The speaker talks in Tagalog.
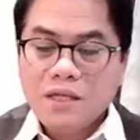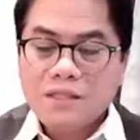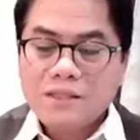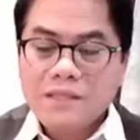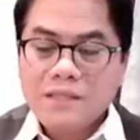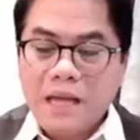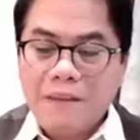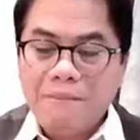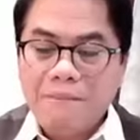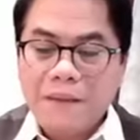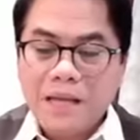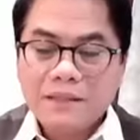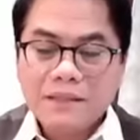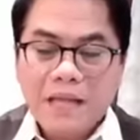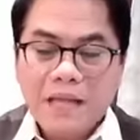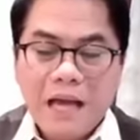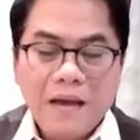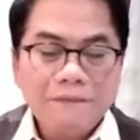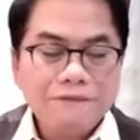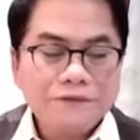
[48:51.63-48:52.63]

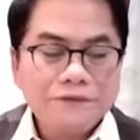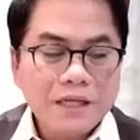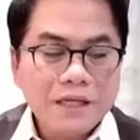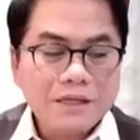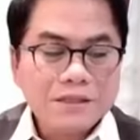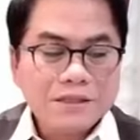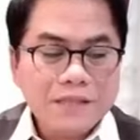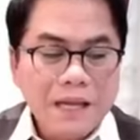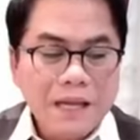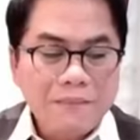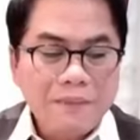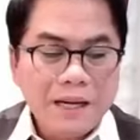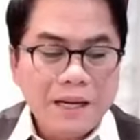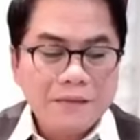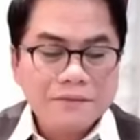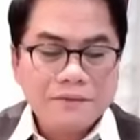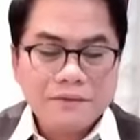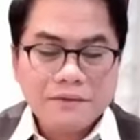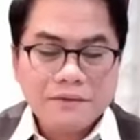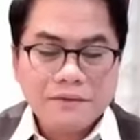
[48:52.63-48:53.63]
Sabbath after
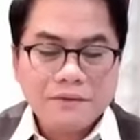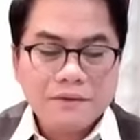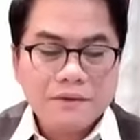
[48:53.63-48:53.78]
Sabbath